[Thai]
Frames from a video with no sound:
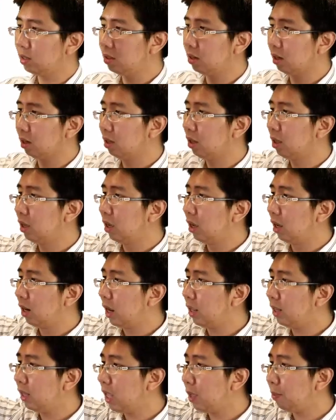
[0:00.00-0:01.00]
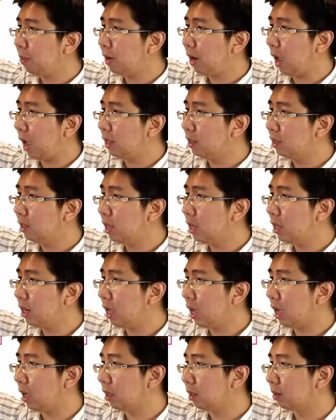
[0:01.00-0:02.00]
ยๆ และ4ไปไหน 4
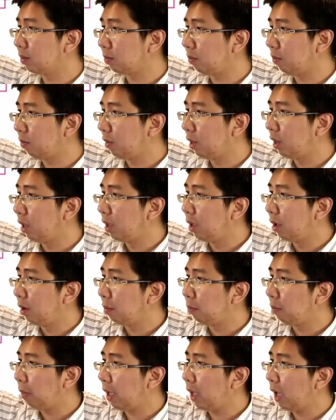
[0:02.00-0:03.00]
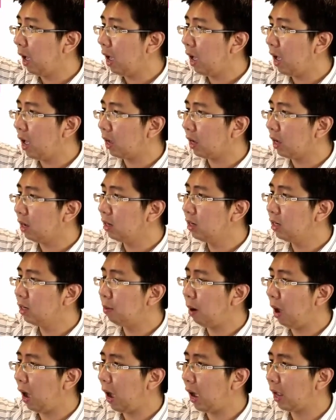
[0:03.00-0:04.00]
เนี่ย ไป 5 ก็คือ
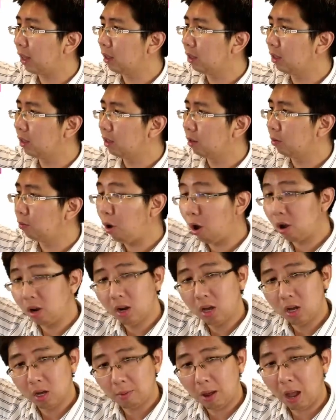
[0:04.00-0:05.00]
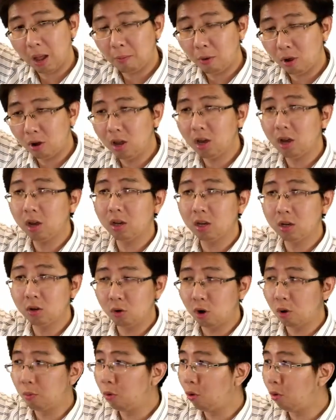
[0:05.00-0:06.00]
ผ่านบอยเลอร์ผ่านบอยเลอร์ก็คืออุ
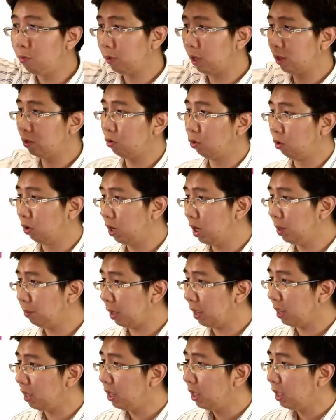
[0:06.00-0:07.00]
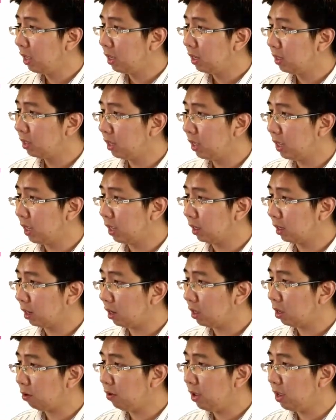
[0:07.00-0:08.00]
ณหภูมิจะสูงขึ้นไหมสี่ก็
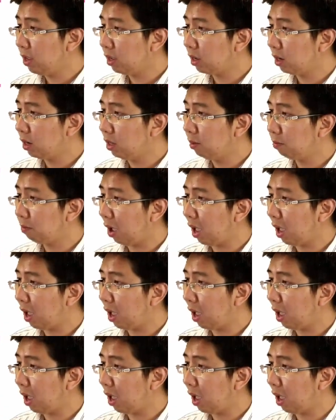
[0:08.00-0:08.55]
จะวิ่งขึ้นไป